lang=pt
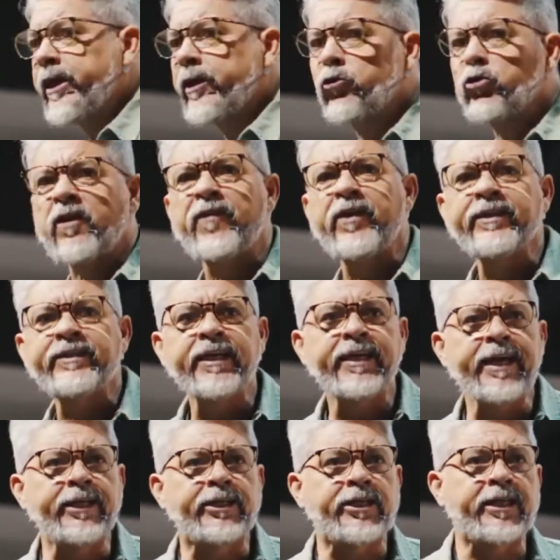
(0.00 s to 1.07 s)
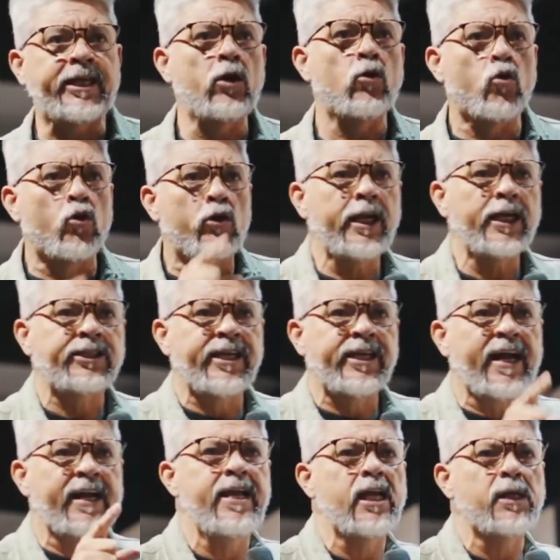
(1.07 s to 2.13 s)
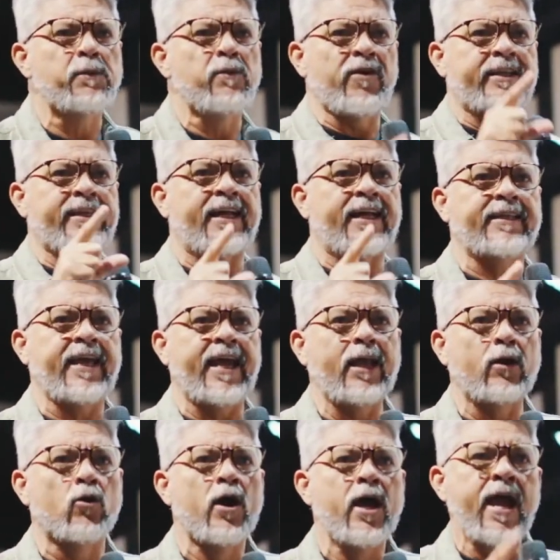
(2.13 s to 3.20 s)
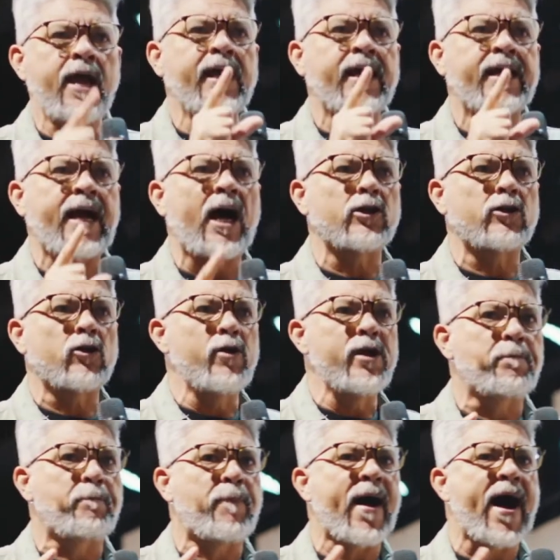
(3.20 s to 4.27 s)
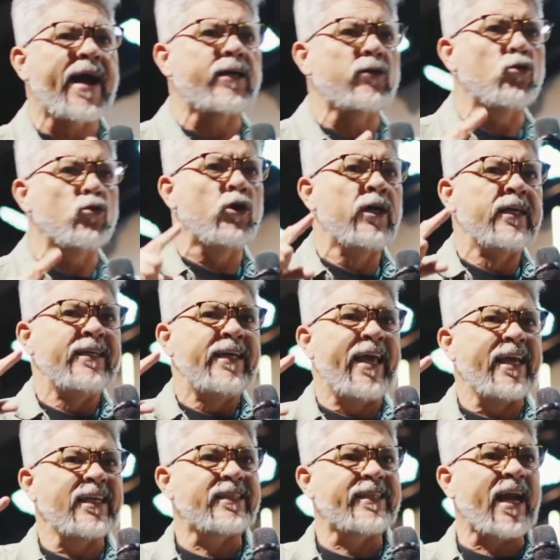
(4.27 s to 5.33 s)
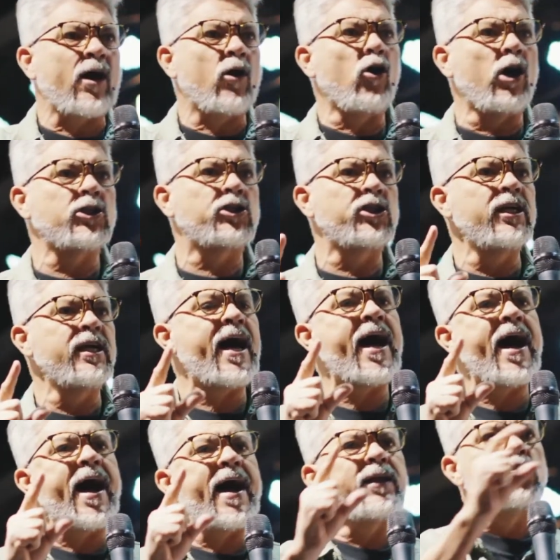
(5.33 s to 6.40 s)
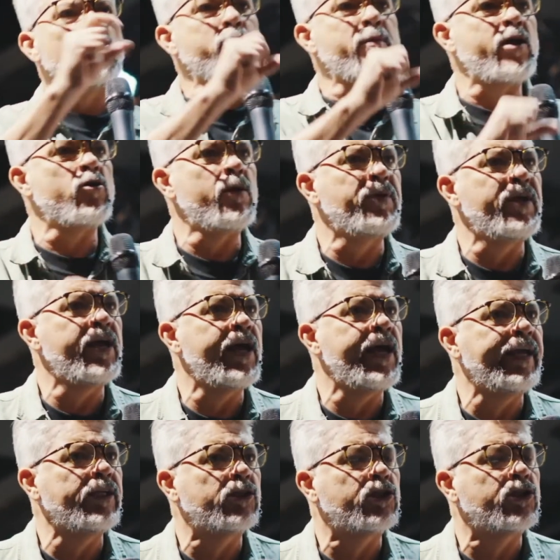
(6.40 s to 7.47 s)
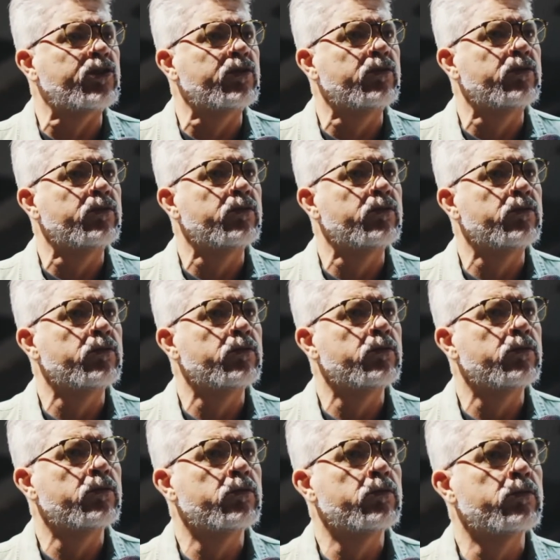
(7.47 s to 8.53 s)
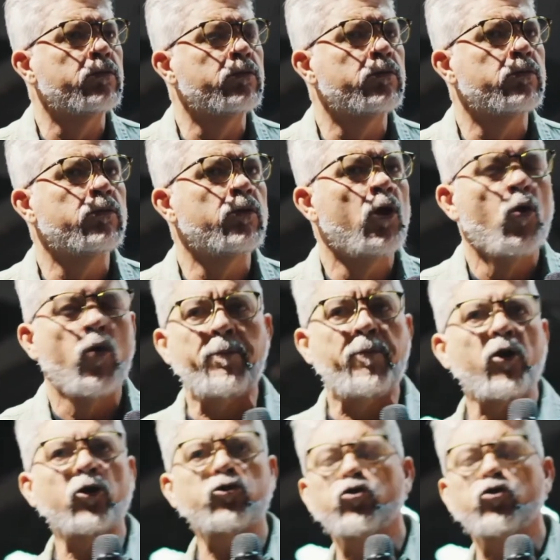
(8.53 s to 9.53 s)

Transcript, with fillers: que Jesus está falando é o seguinte: que o cristianismo verdadeiro ele causa um impacto extraordinário no meio ambiente. O